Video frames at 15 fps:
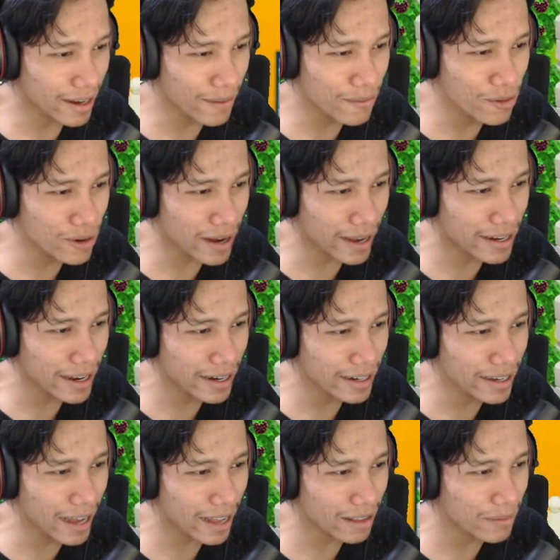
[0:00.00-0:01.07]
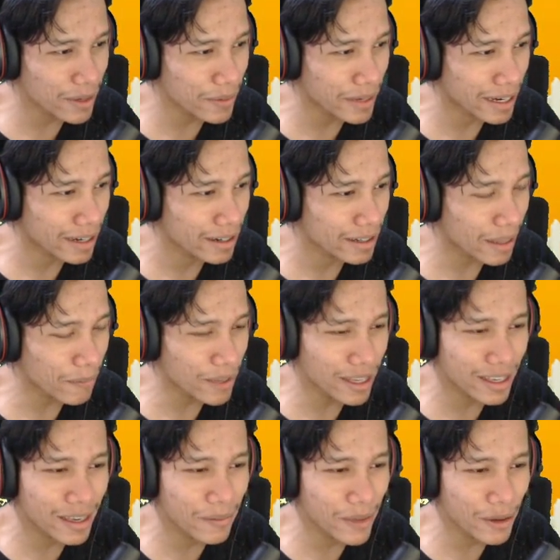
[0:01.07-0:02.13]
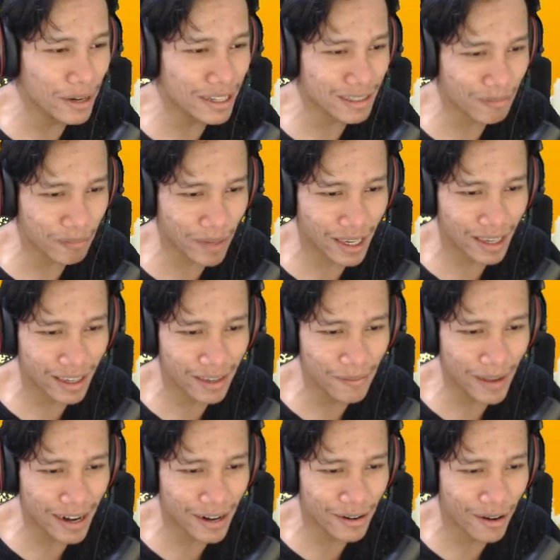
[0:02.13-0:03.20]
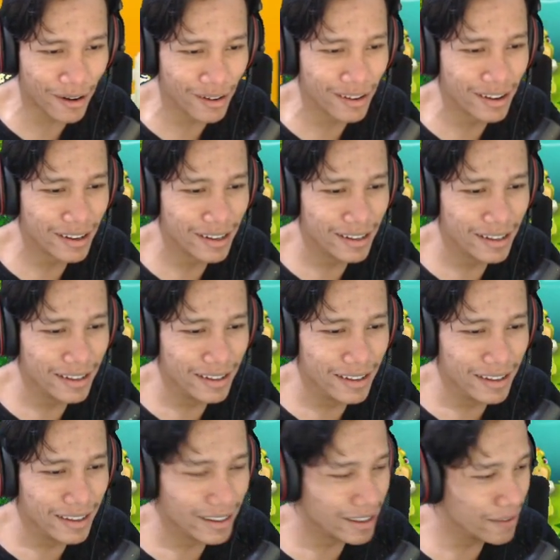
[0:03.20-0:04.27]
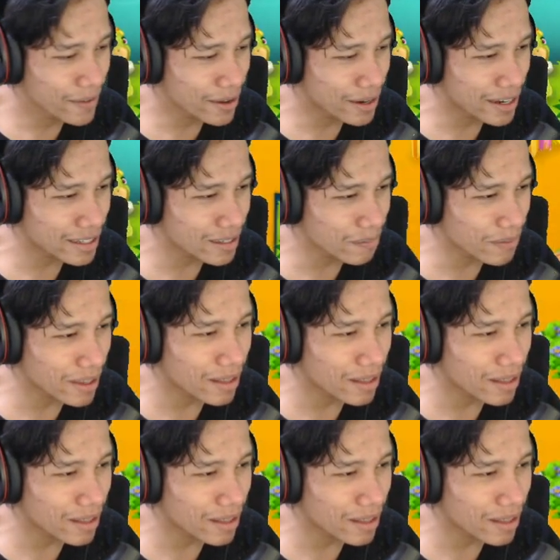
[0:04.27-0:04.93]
murah dan enggak teman-teman tapi gamenya udah sepi gimana dong nya udah sepi